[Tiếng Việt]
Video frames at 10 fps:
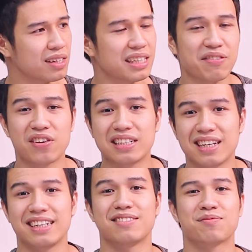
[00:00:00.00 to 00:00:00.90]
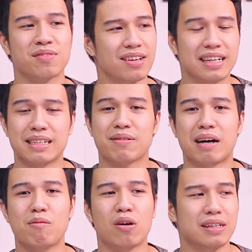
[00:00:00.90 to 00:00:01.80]
chạy FreeSync để xem nó
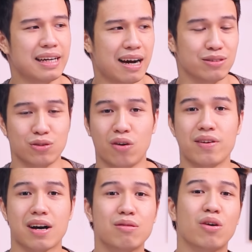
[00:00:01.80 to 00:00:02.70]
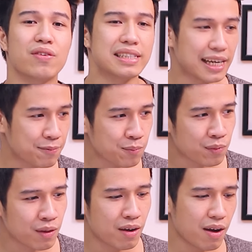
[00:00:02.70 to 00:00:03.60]
khác bọt như thế nào so với việc không có FreeSync
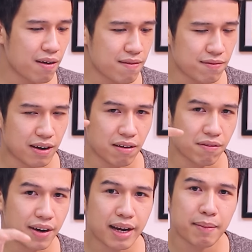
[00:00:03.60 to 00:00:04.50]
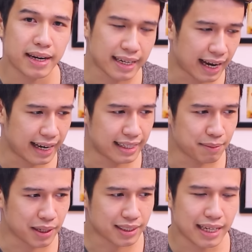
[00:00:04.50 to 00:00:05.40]
và với cái màn hình này
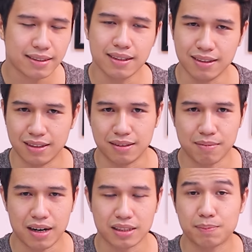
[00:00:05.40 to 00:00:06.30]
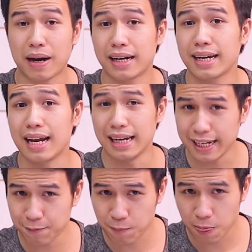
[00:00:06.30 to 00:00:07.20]
thì mình test thử bằng Spydeck
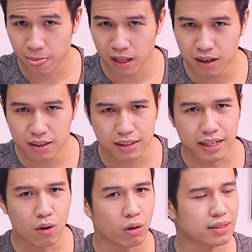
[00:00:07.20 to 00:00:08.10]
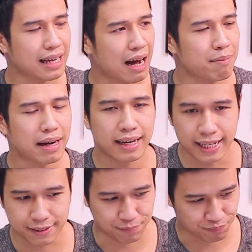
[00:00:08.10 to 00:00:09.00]
Elite thì độ sáng màn
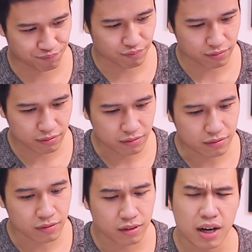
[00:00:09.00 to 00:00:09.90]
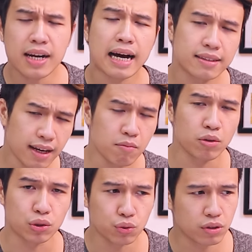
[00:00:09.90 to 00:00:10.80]
hình hơi đáng tiếc
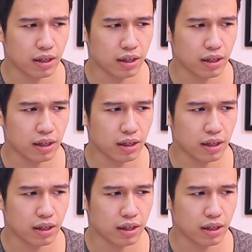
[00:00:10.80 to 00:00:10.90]
một chút